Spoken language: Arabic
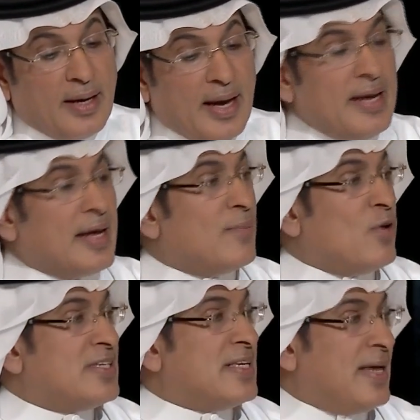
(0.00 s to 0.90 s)
انا
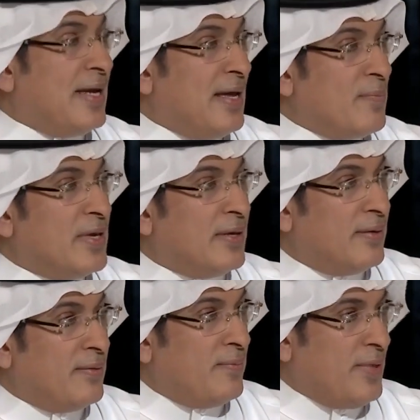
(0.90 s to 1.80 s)
كمؤسسه اعلاميه
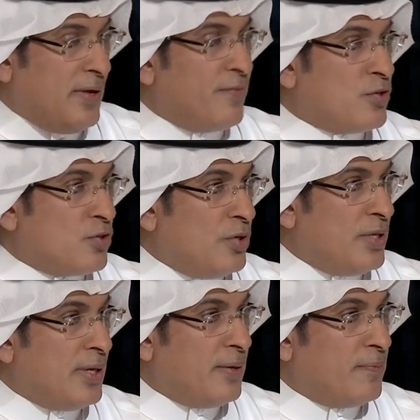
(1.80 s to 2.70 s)
مثلا في
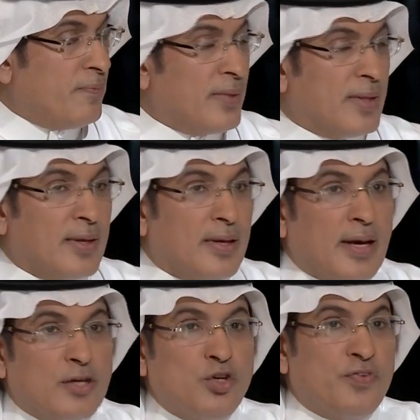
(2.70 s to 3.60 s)
السعوديه
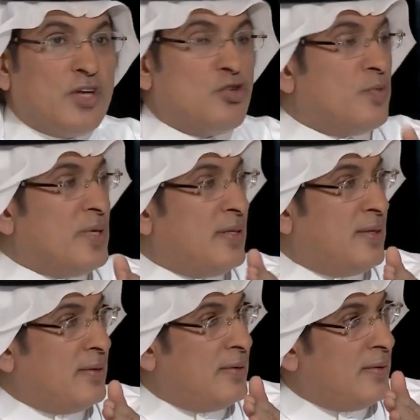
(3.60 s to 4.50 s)
اشوف تجربه
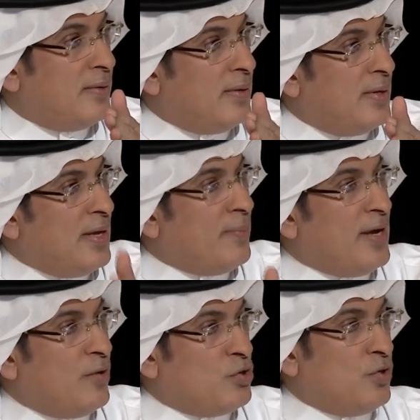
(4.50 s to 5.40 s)

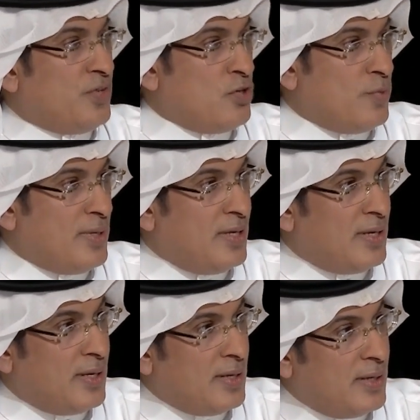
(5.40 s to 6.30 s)
اليابان واشوف تجربه
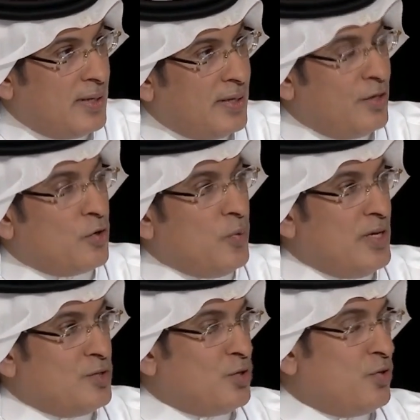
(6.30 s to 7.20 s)
آه،
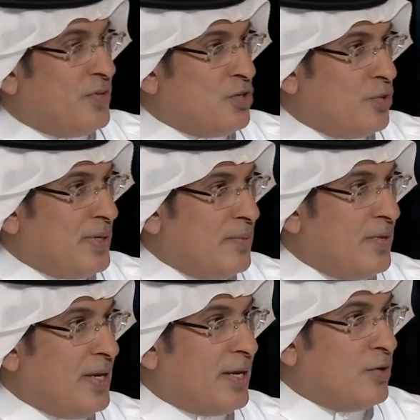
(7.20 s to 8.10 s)
النرويج واشوف تجربه
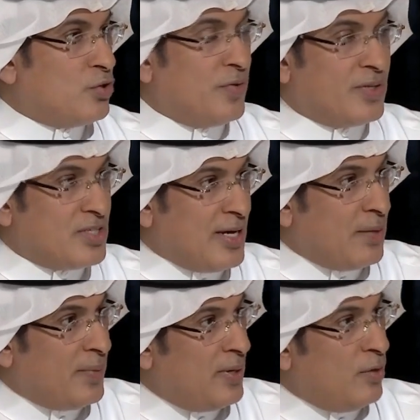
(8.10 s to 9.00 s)
امريكا واشوف
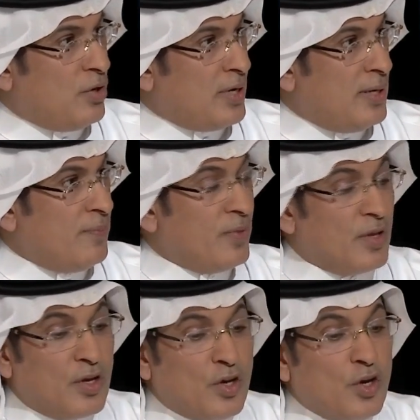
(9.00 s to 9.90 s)
التجارب الاخرى
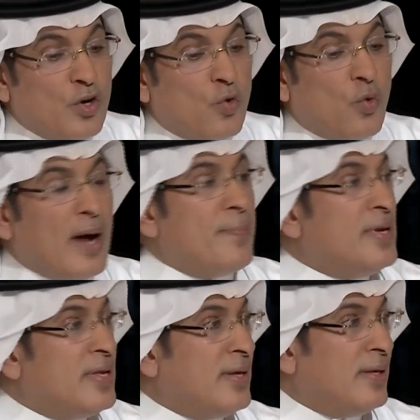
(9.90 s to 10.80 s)

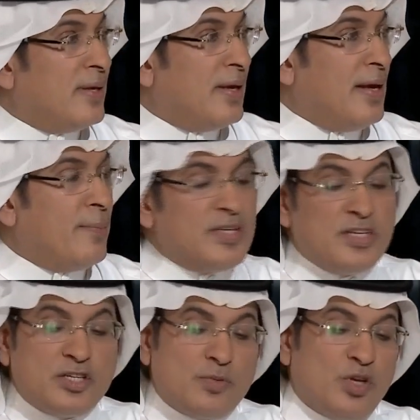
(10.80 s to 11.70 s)
وابني
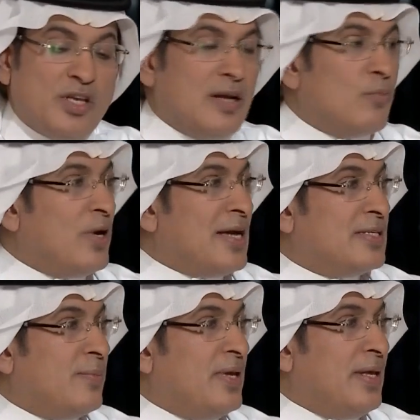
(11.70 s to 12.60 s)
البزنس موديل
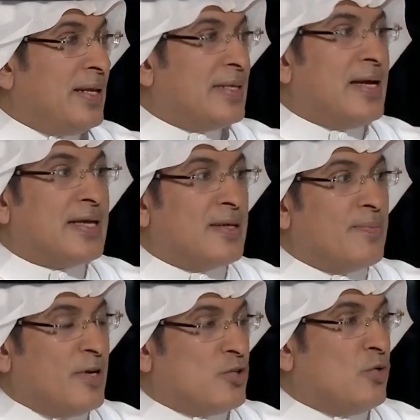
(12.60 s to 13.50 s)
المناسب لي اللي
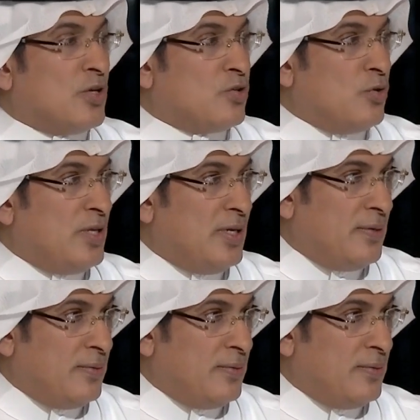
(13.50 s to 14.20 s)
يتناسب مع السوق السعوديه